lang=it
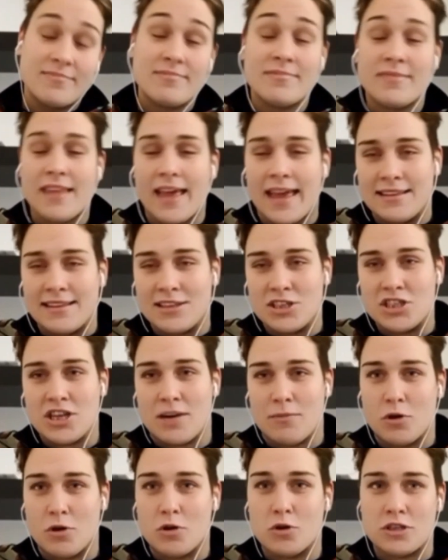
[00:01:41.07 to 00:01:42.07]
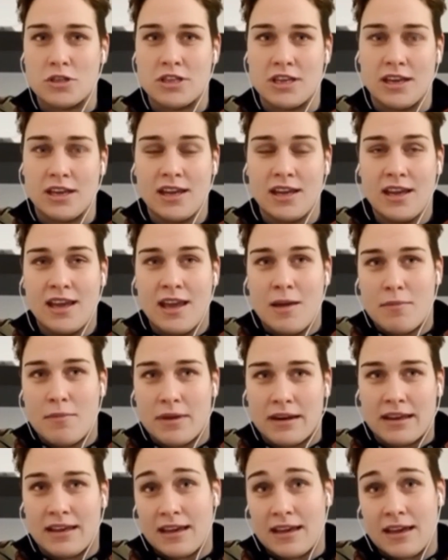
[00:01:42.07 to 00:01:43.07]
Eh, diciamo così,
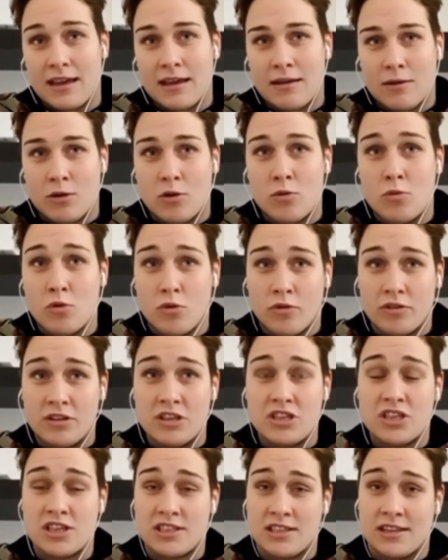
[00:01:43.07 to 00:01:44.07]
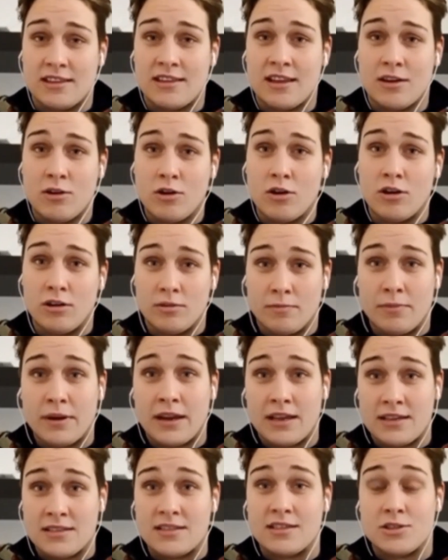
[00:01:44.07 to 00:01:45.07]
perché comunque 17 gol
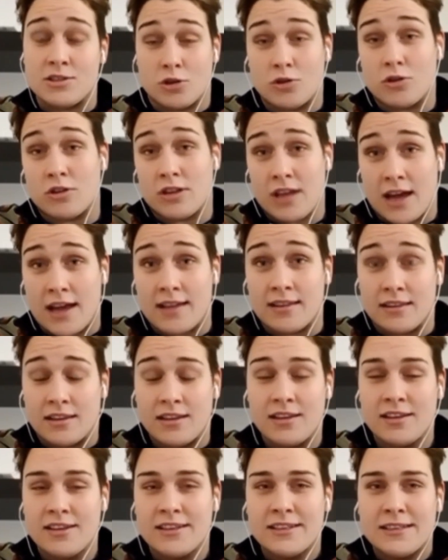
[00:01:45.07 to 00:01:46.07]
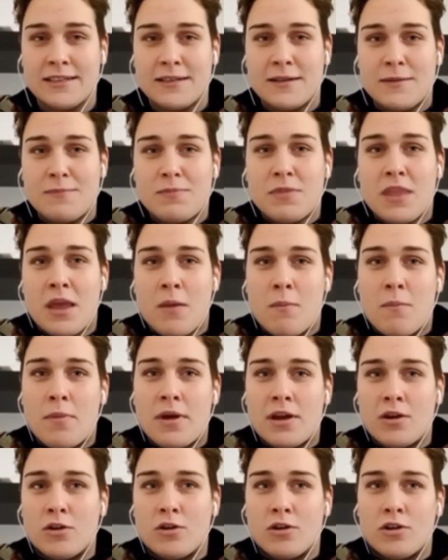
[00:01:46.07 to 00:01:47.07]
presi sono tanti
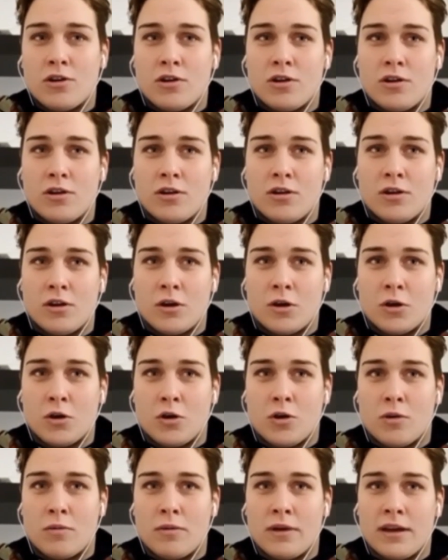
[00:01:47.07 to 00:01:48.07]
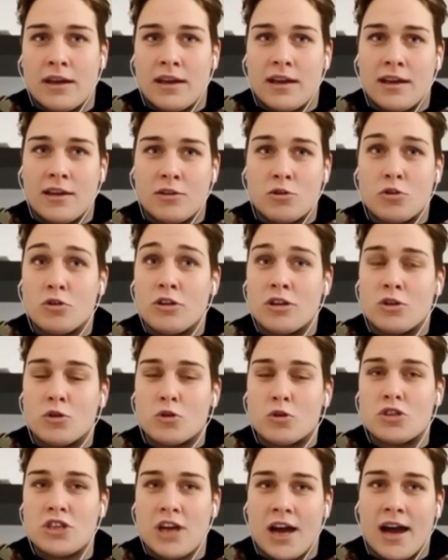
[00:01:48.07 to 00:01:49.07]
però, come ti ho
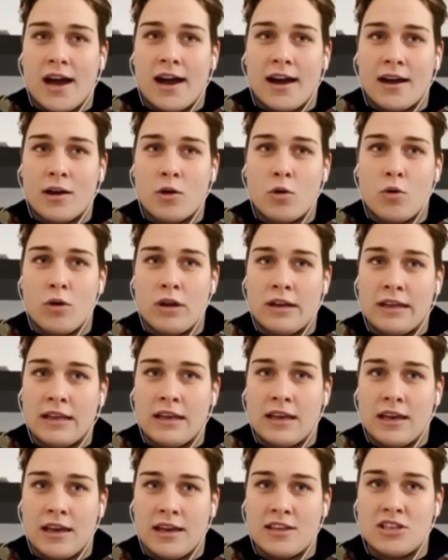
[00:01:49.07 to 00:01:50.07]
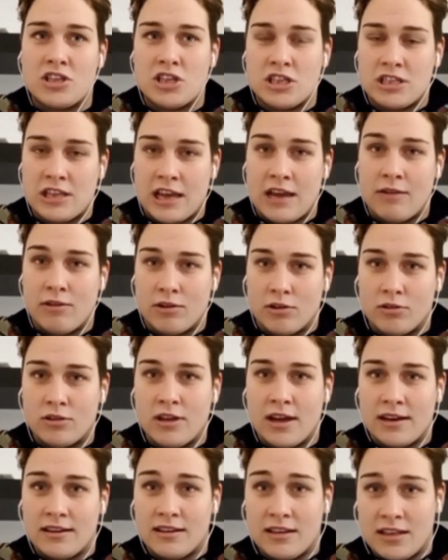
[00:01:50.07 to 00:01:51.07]
detto già, quelli che ci seguono
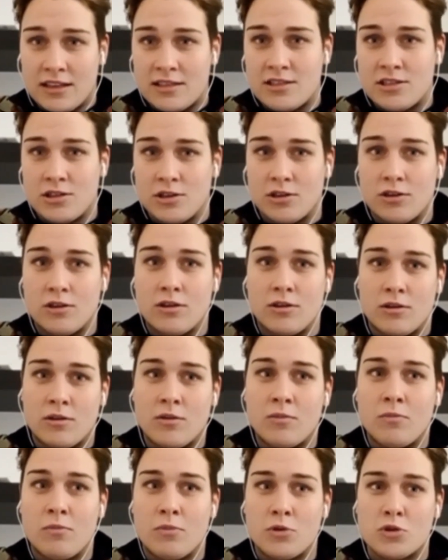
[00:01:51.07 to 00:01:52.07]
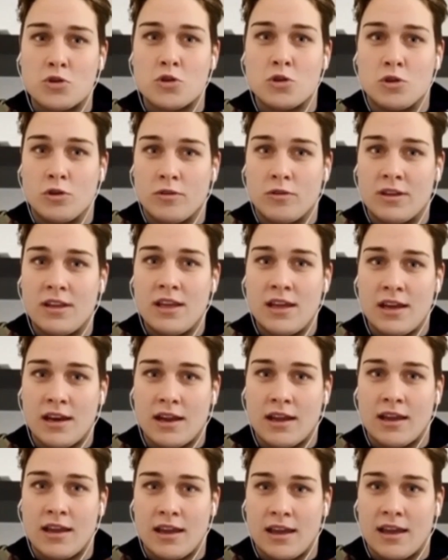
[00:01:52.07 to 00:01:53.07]
dall'inizio possono
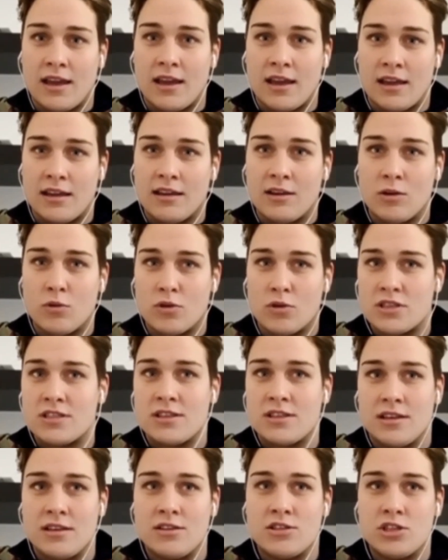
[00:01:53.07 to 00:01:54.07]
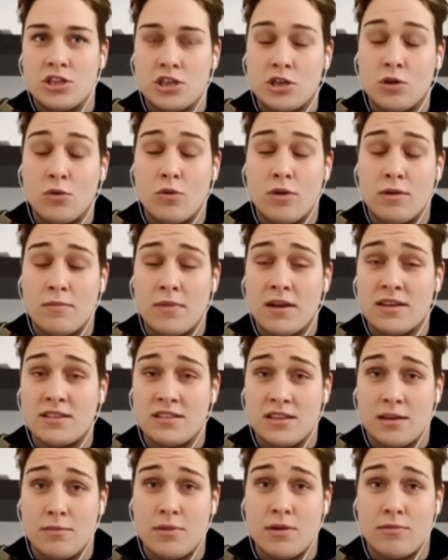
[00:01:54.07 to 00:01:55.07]
vedere che in questi cinque
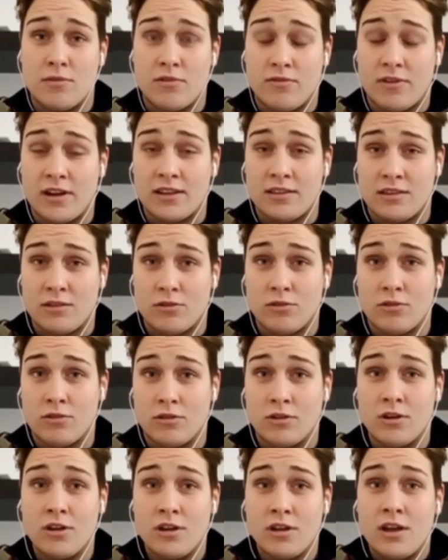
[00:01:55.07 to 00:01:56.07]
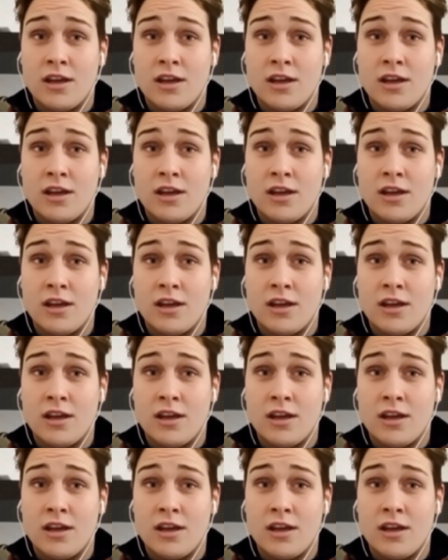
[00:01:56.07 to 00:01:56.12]
mesi abbiamo fatto